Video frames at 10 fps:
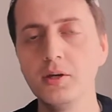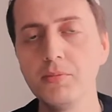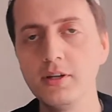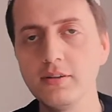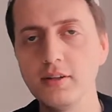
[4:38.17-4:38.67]

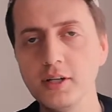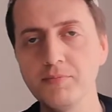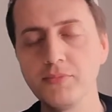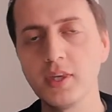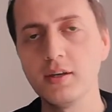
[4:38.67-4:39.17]
Birisine
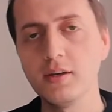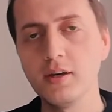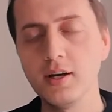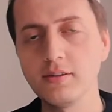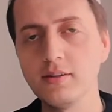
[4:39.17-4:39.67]

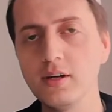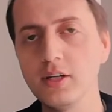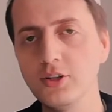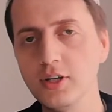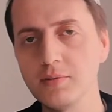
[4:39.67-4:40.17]
Hazreti
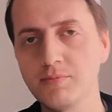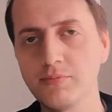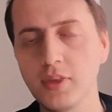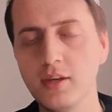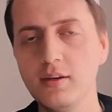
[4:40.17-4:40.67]
Ayşe
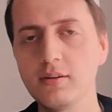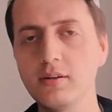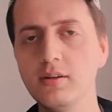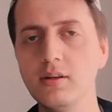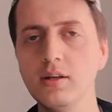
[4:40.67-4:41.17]

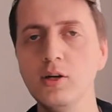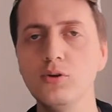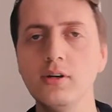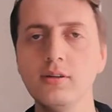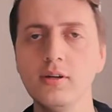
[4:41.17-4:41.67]

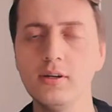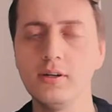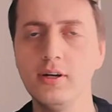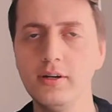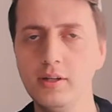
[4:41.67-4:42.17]
radıyallahu
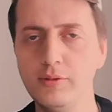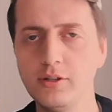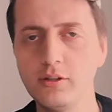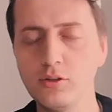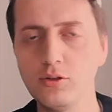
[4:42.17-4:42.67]
anha annemiz
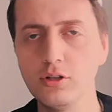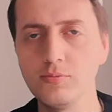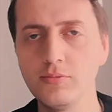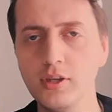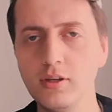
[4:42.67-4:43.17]
anlatıyor.
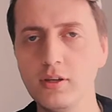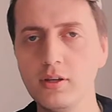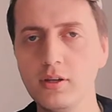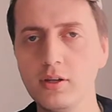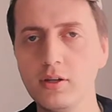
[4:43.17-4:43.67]

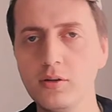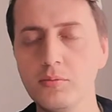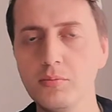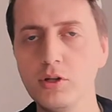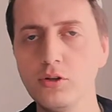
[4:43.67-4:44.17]

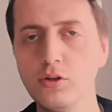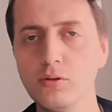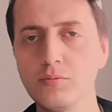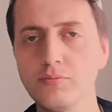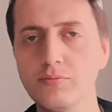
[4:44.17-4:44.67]
Bir gün
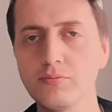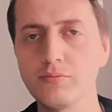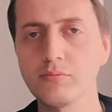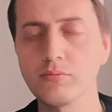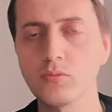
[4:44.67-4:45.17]

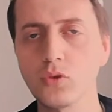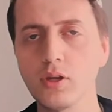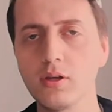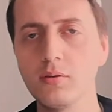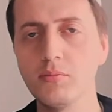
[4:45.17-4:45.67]

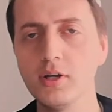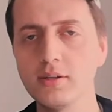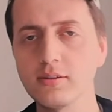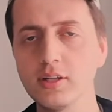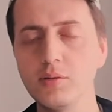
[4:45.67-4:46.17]
bir
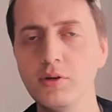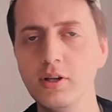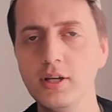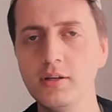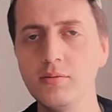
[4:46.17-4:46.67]
askeri
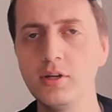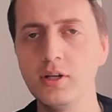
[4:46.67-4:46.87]
birliğe